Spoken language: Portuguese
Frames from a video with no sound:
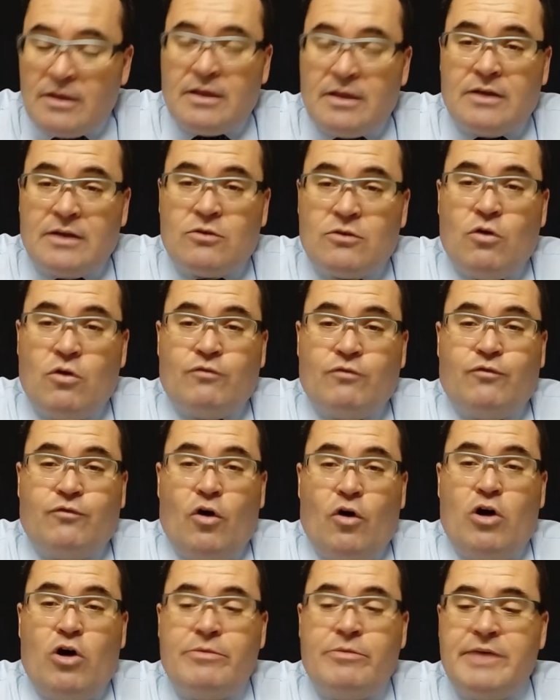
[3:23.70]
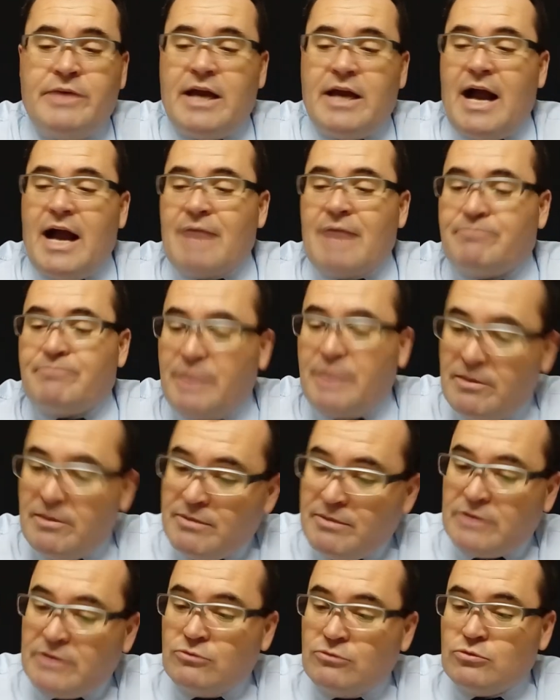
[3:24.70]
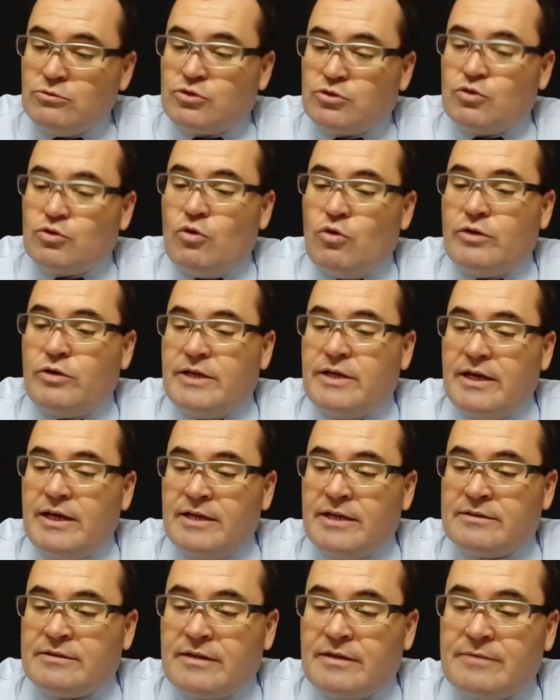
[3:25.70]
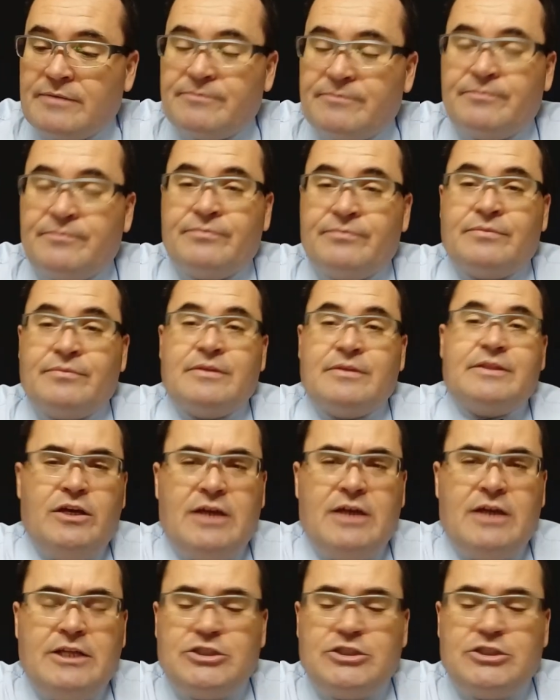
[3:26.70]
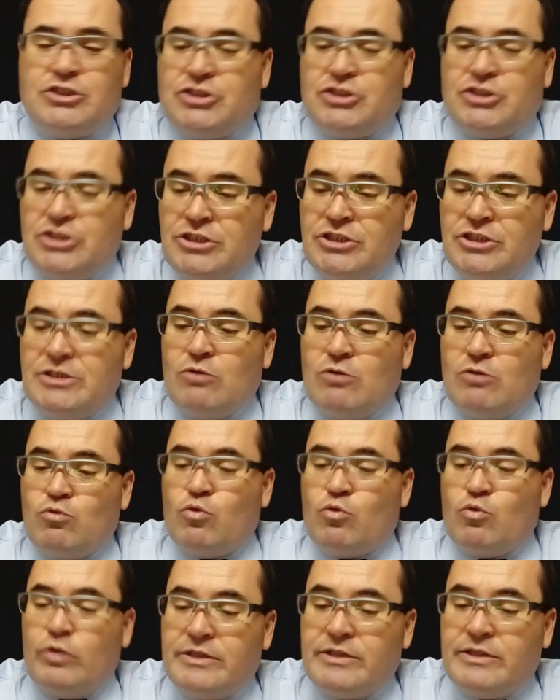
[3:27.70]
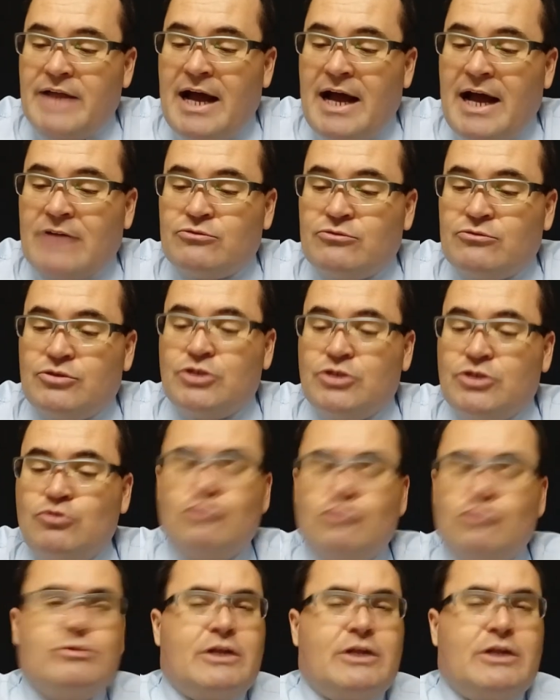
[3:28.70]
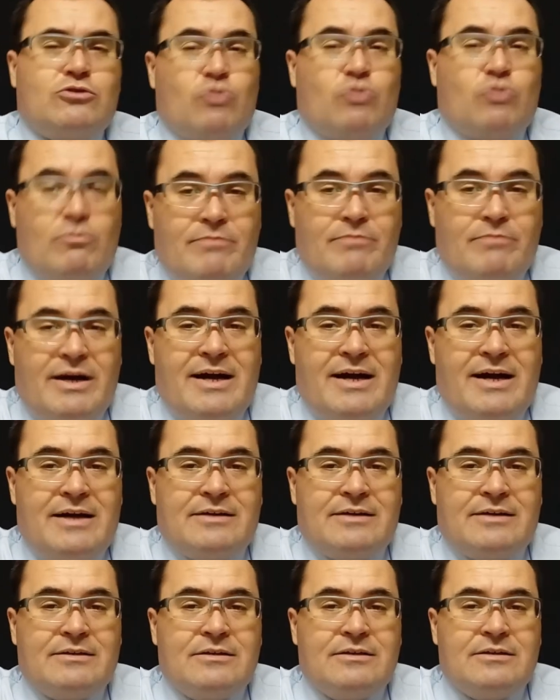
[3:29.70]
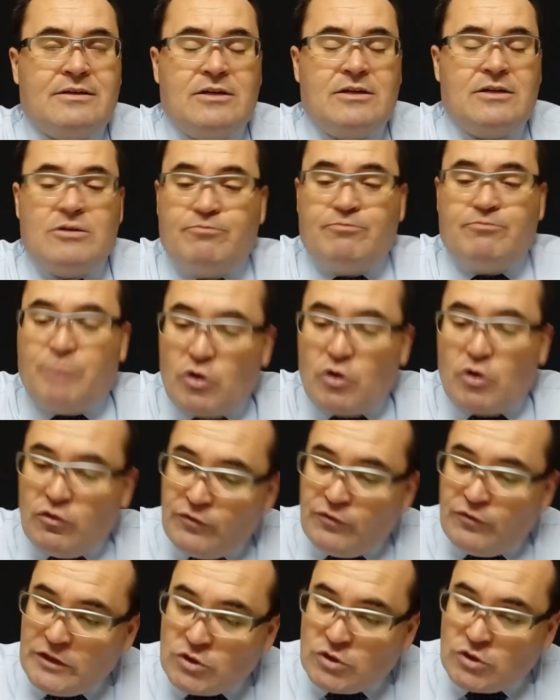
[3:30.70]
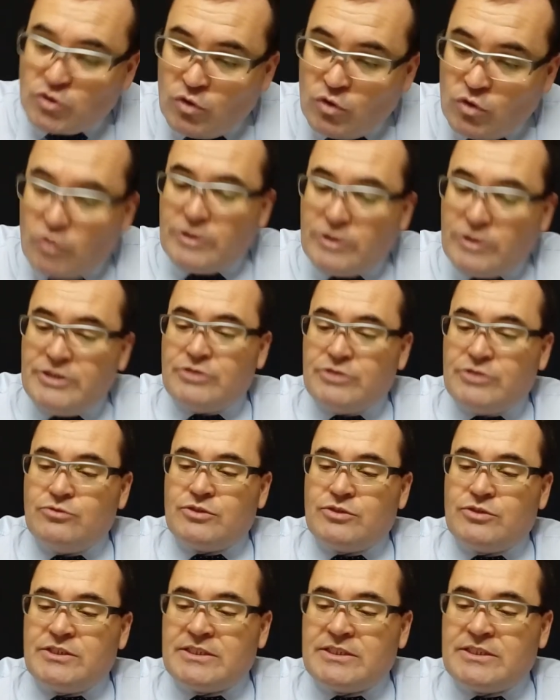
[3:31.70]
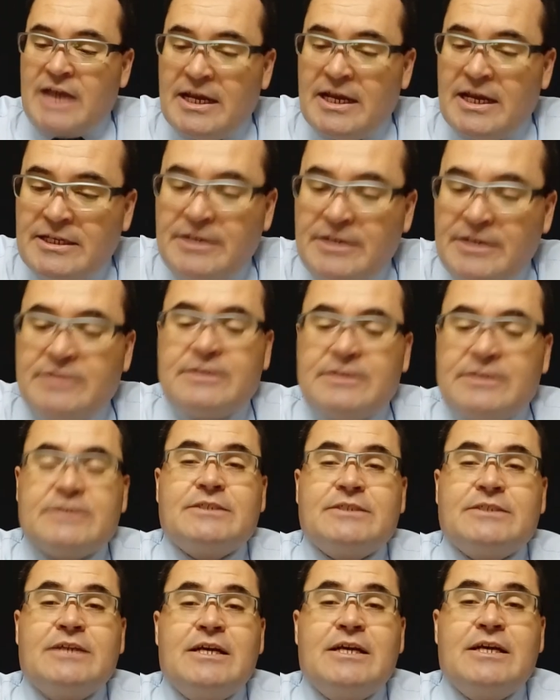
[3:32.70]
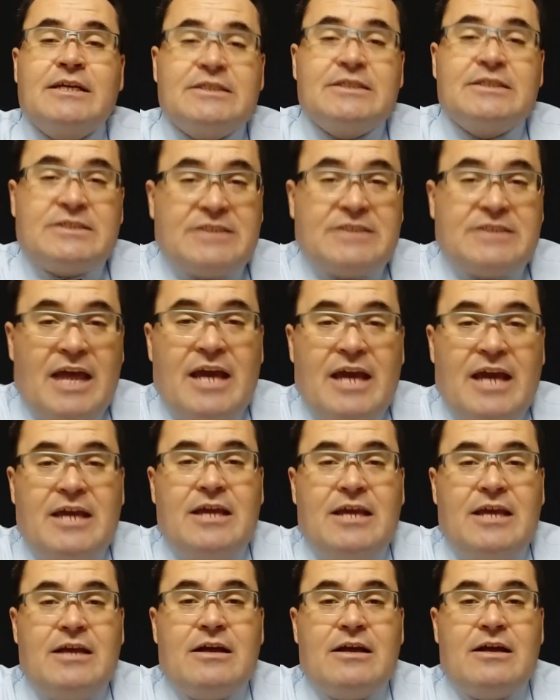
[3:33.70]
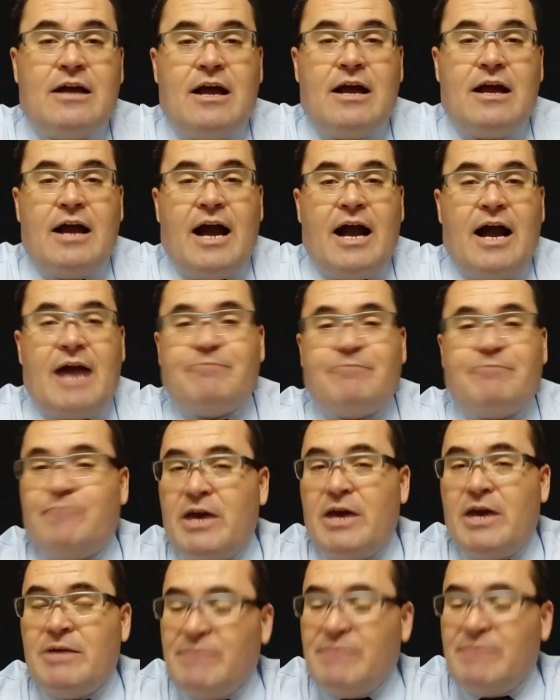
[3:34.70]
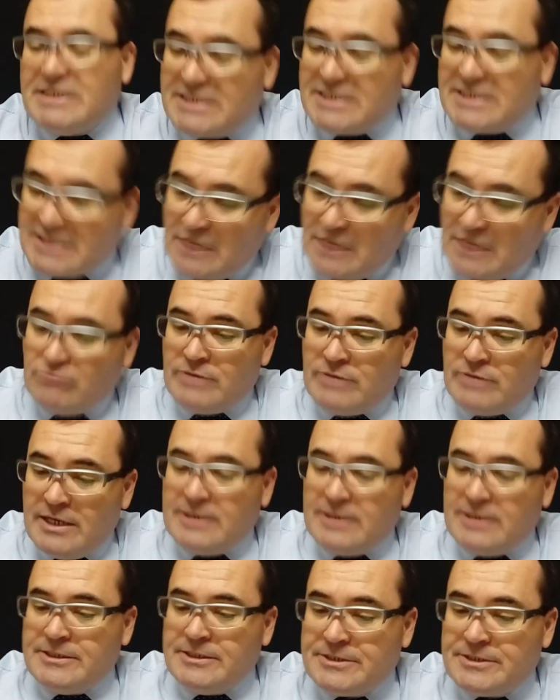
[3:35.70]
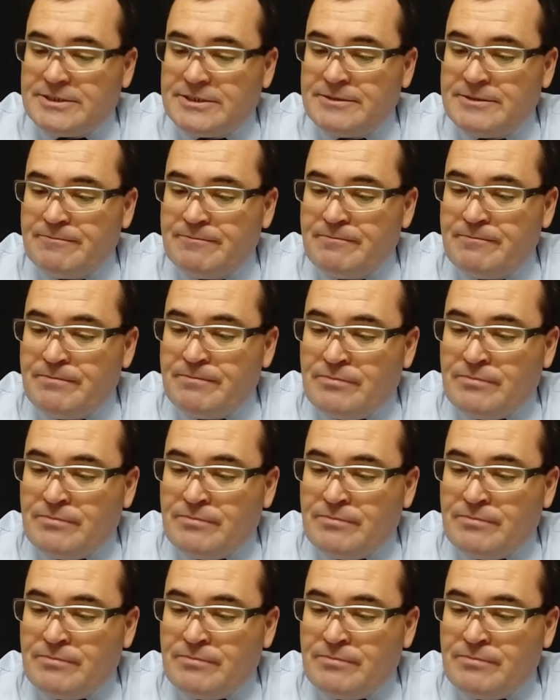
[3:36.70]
Conforme a Bíblia nos orienta, Davi ele tinha o cuidado de nunca tomar provisões dos israelitas sem a permissão deles.